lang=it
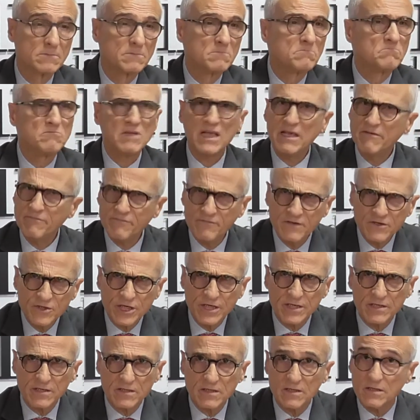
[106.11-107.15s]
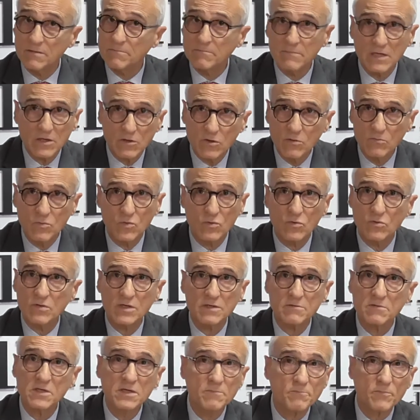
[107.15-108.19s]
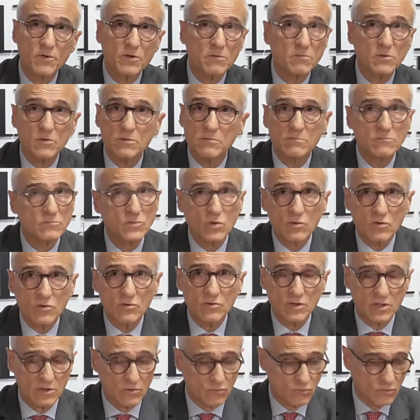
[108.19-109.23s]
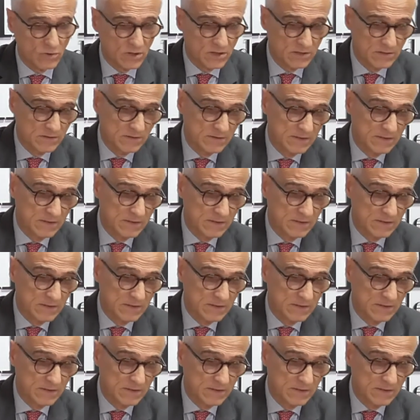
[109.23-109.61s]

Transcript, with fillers: efficiente, ma comunque il popolo non conta nulla.